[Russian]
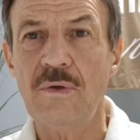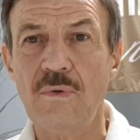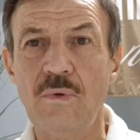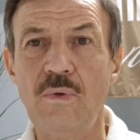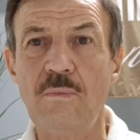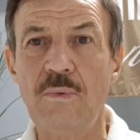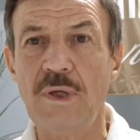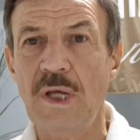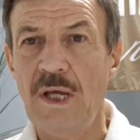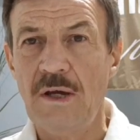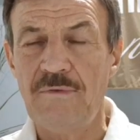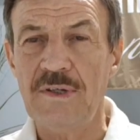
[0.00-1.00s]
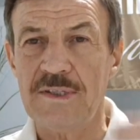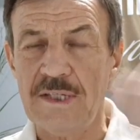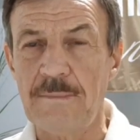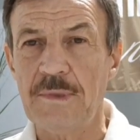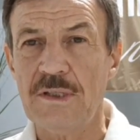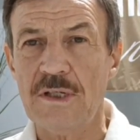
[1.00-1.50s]
любой. Вы
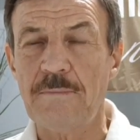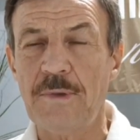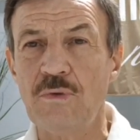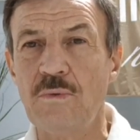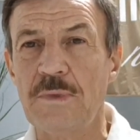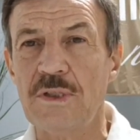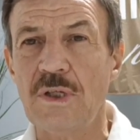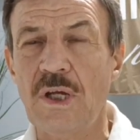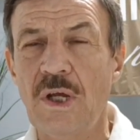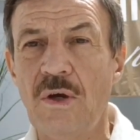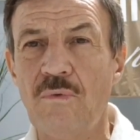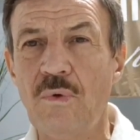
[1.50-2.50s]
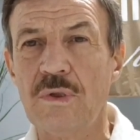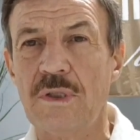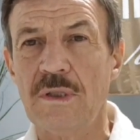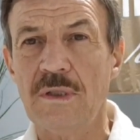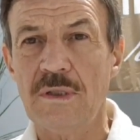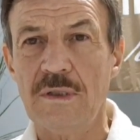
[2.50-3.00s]
сами даже подумайте. Вот
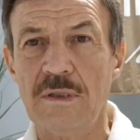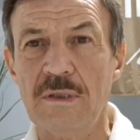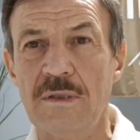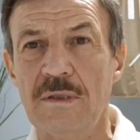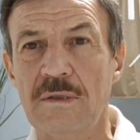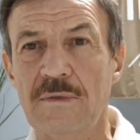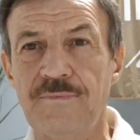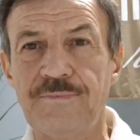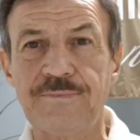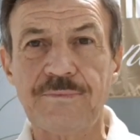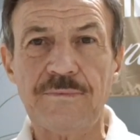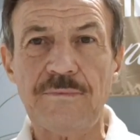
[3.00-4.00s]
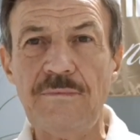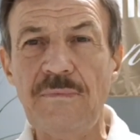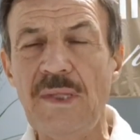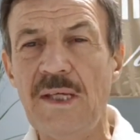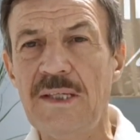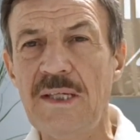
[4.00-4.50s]
э,
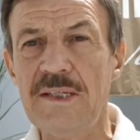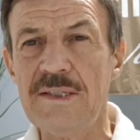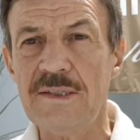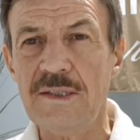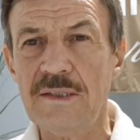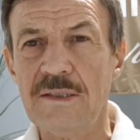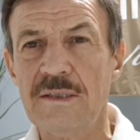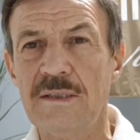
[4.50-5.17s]
есть э,